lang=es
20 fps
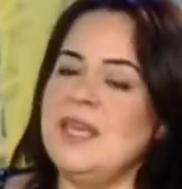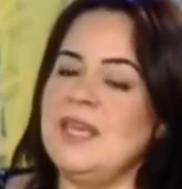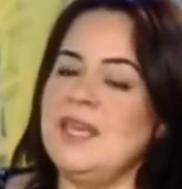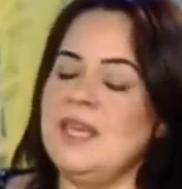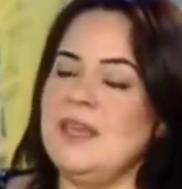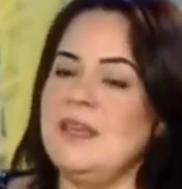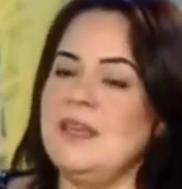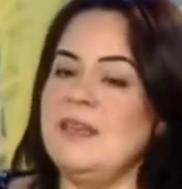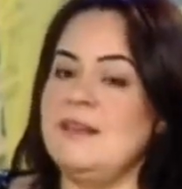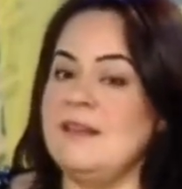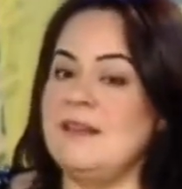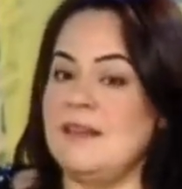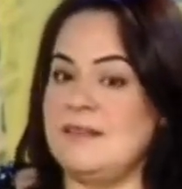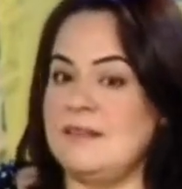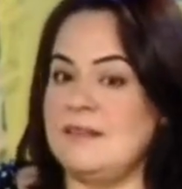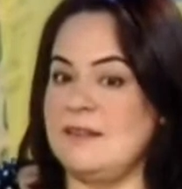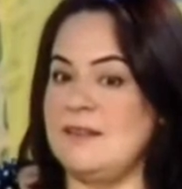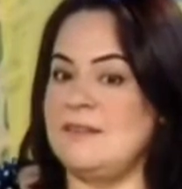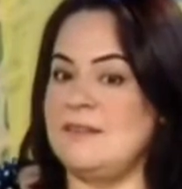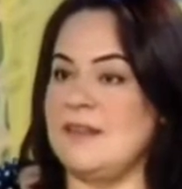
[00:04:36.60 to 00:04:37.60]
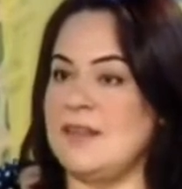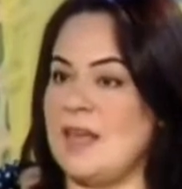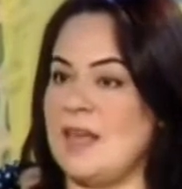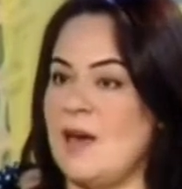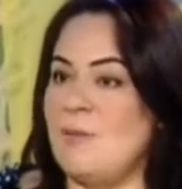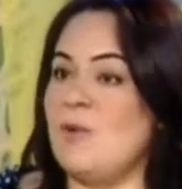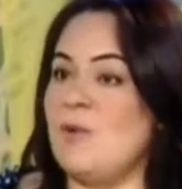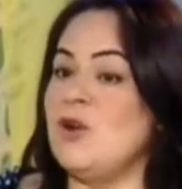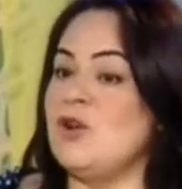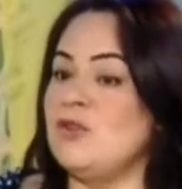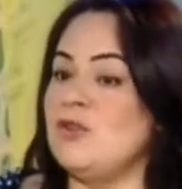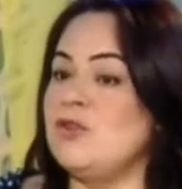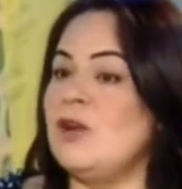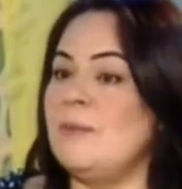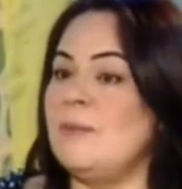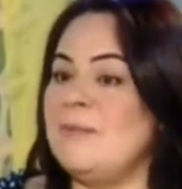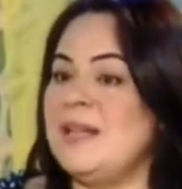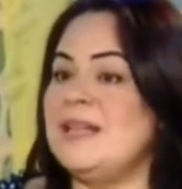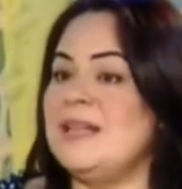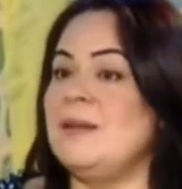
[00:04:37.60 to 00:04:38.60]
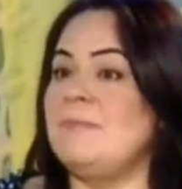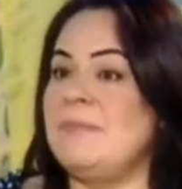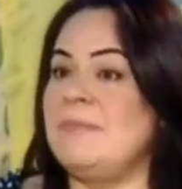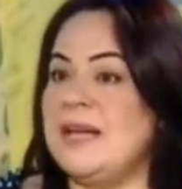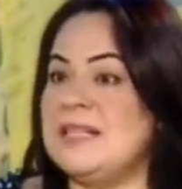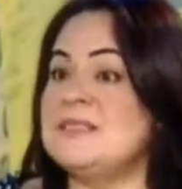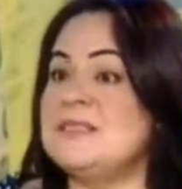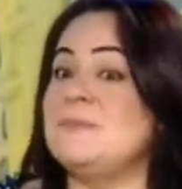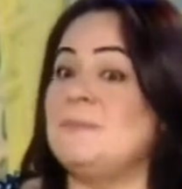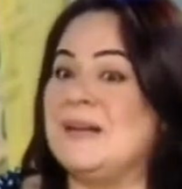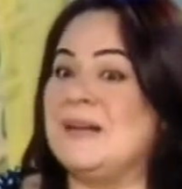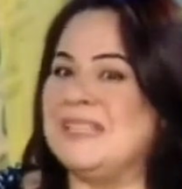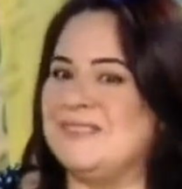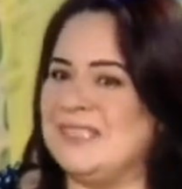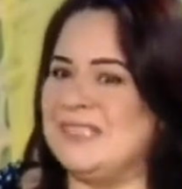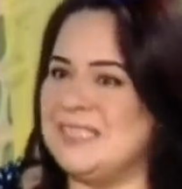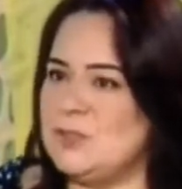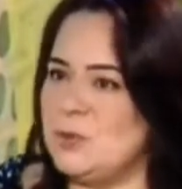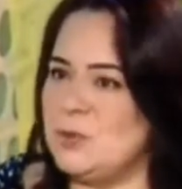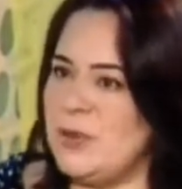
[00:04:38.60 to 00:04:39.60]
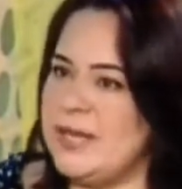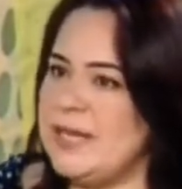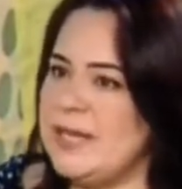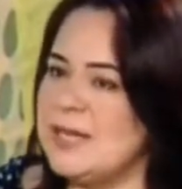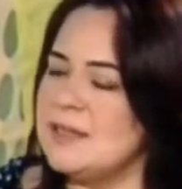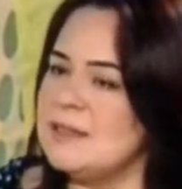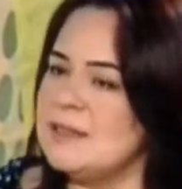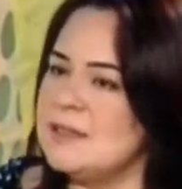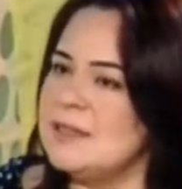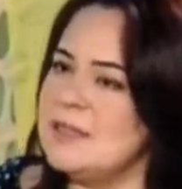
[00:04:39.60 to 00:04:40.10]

Y diseñamos no solamente blends para Venezuela,